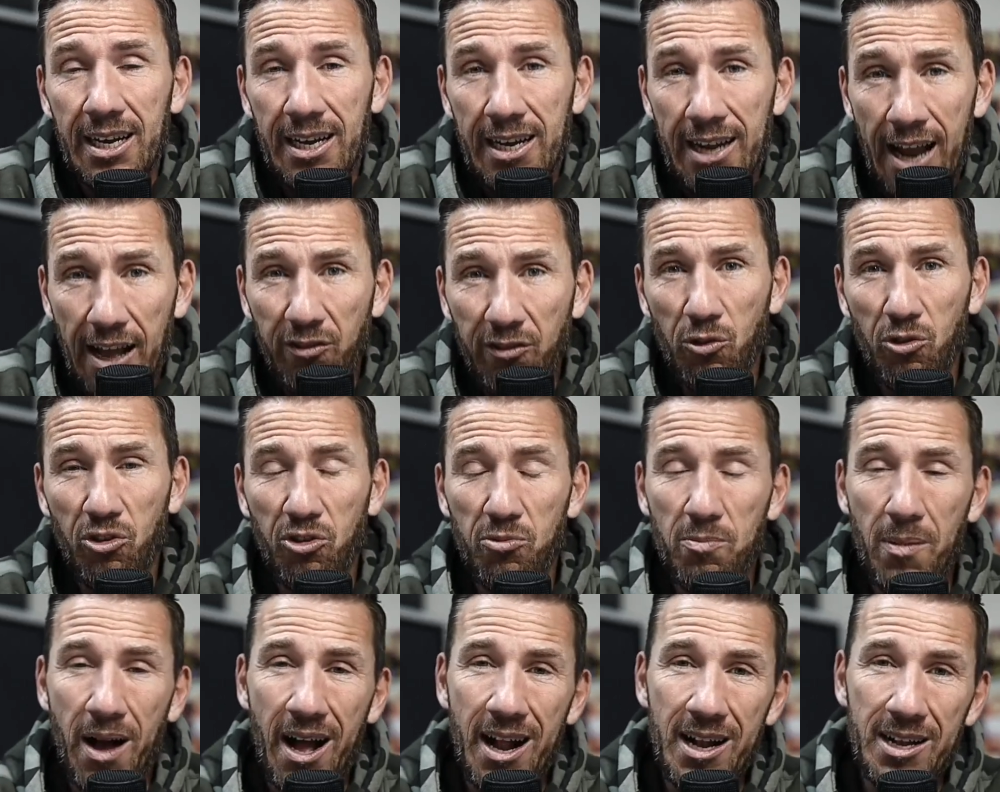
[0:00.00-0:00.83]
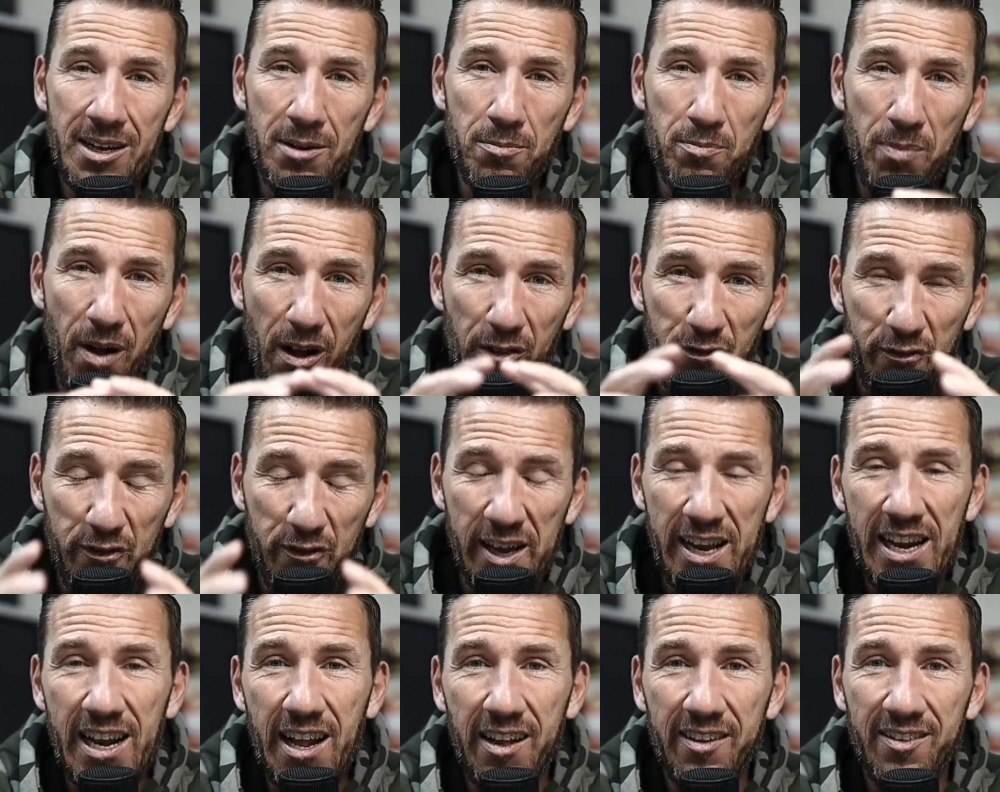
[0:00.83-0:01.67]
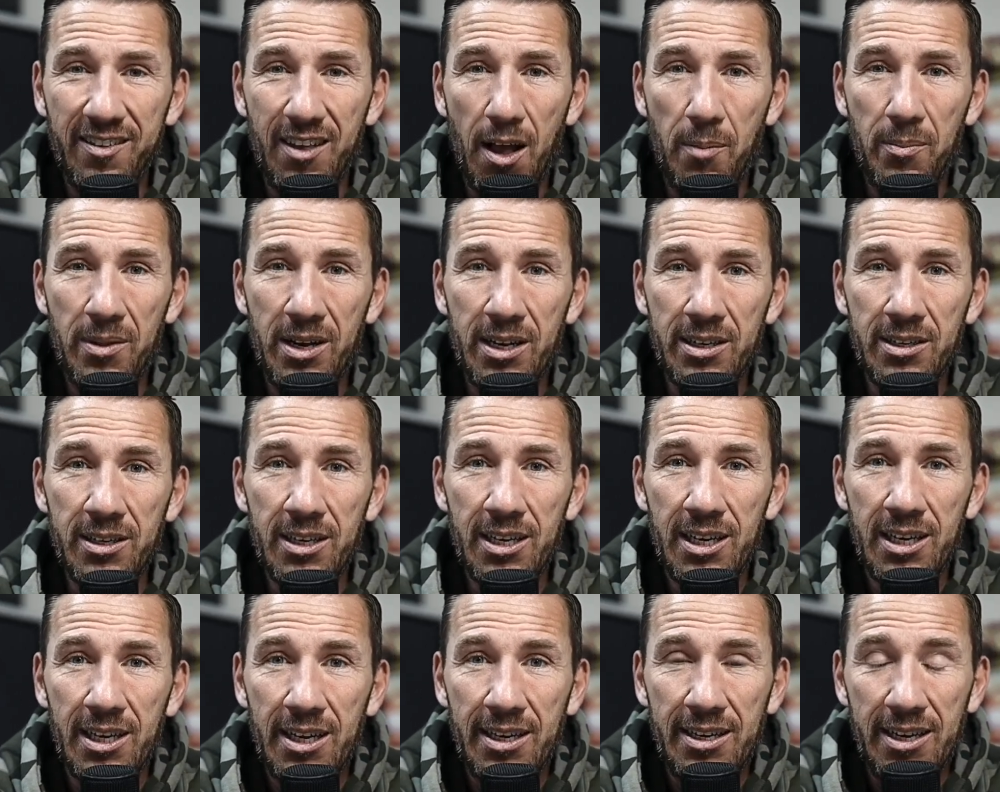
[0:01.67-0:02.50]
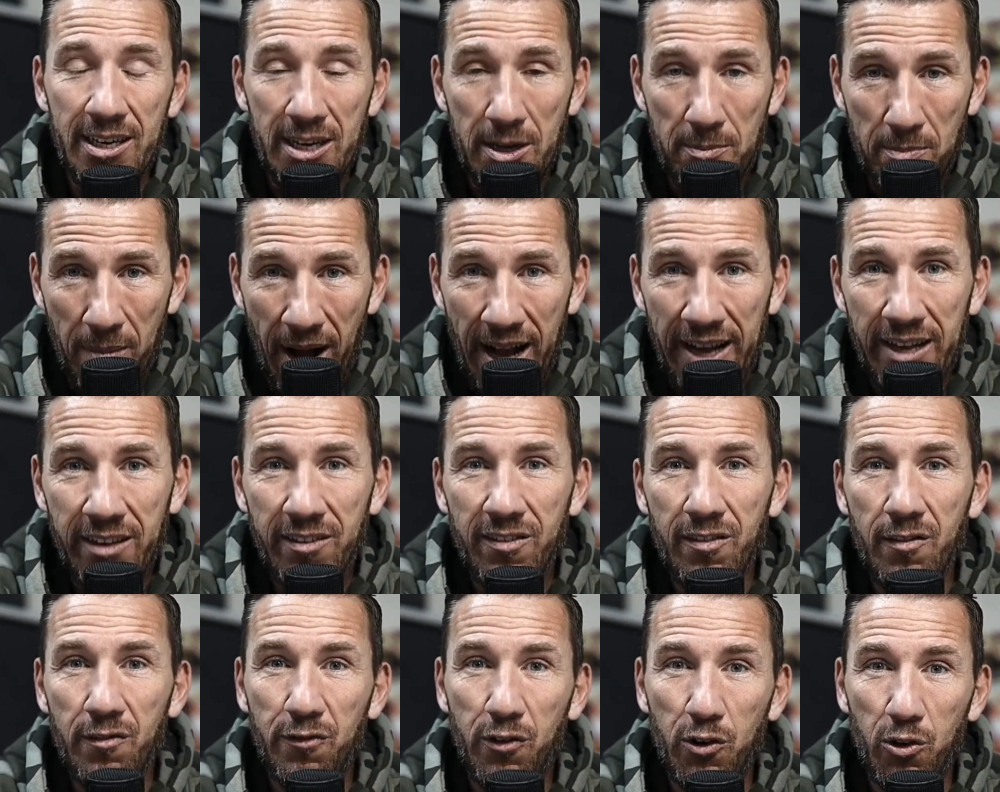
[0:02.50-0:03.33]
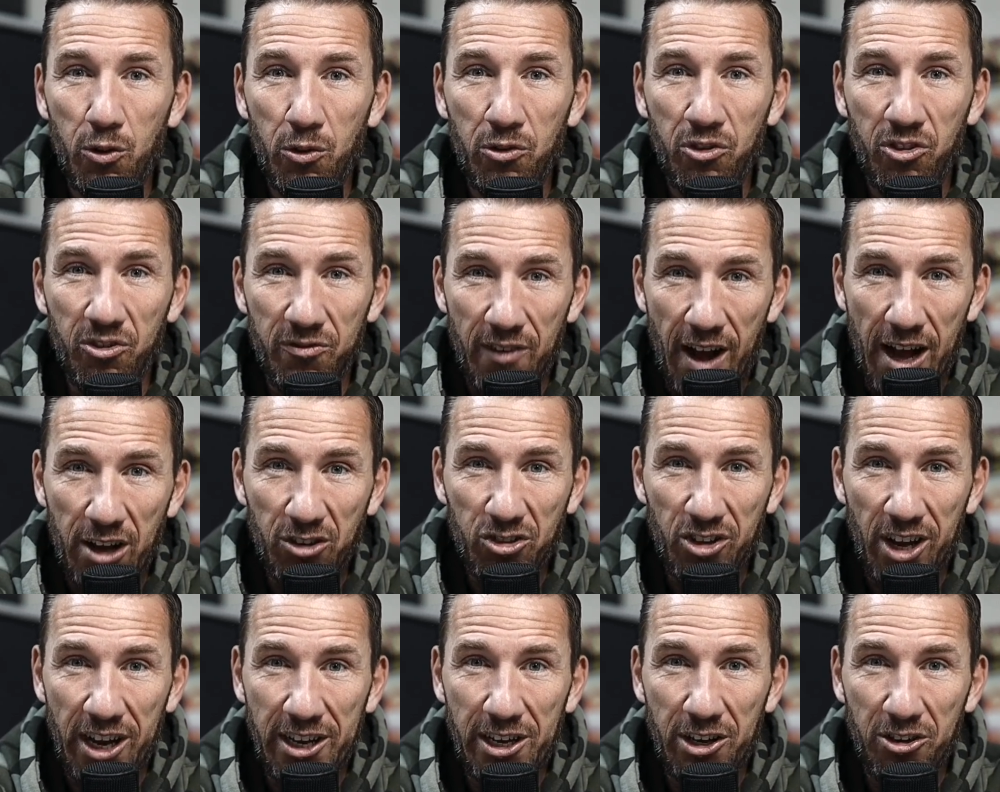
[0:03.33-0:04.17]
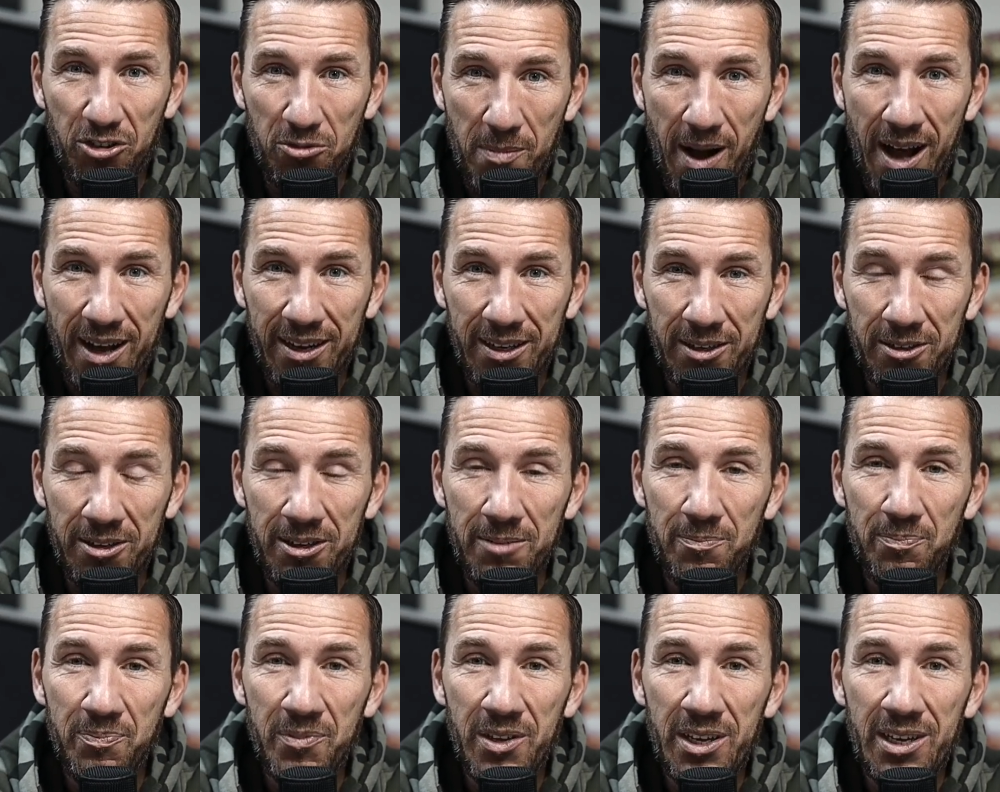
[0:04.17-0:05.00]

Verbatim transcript: lass uns mal ein paar Fehler sammeln, die die meisten von uns wahrscheinlich machen,